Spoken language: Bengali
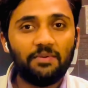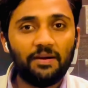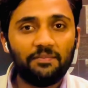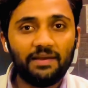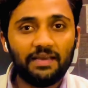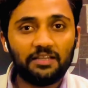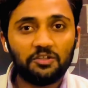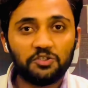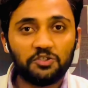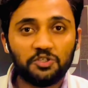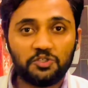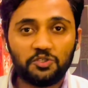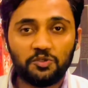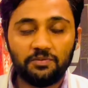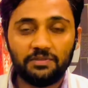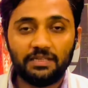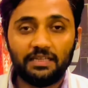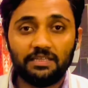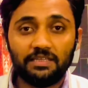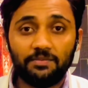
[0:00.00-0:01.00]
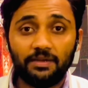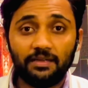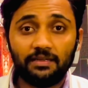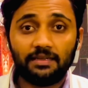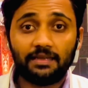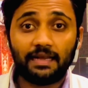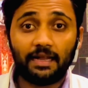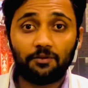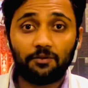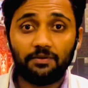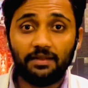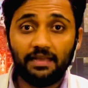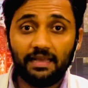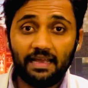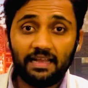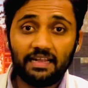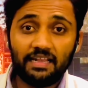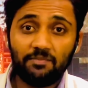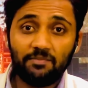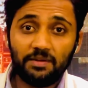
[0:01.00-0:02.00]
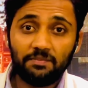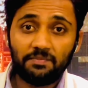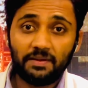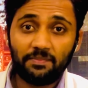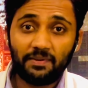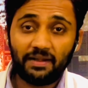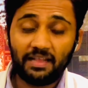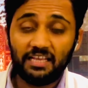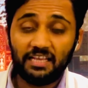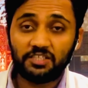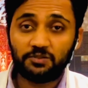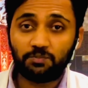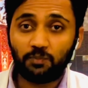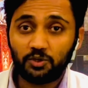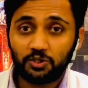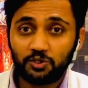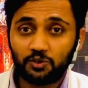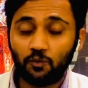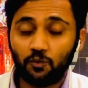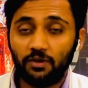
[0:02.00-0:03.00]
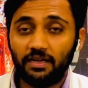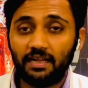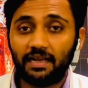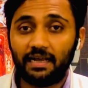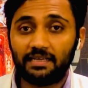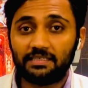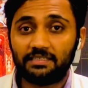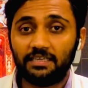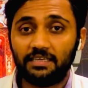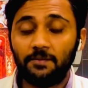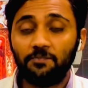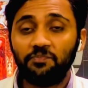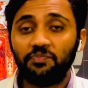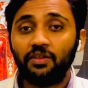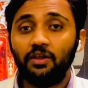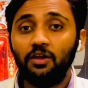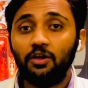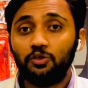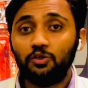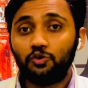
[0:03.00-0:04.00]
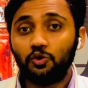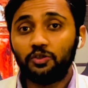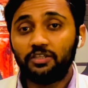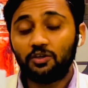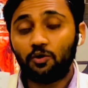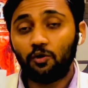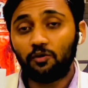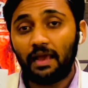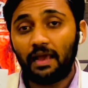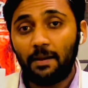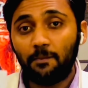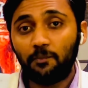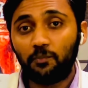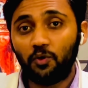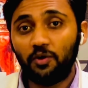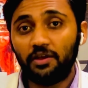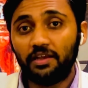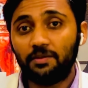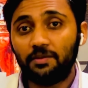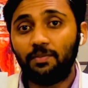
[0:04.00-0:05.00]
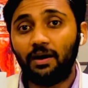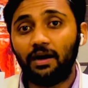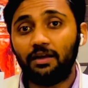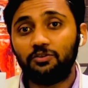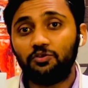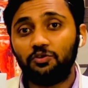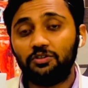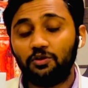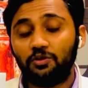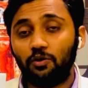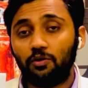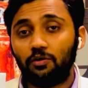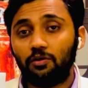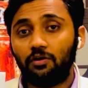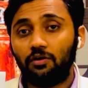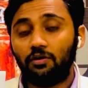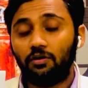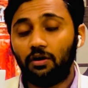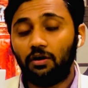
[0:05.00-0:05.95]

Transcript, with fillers: এইভাবে এনওসির সুবিধা নেবেন কারণ এই এগ্রিমেন্ট পেপারে স্পষ্ট উল্লেখ আছে যদি কোনো এমপ্লয়ি বা যদি কোনো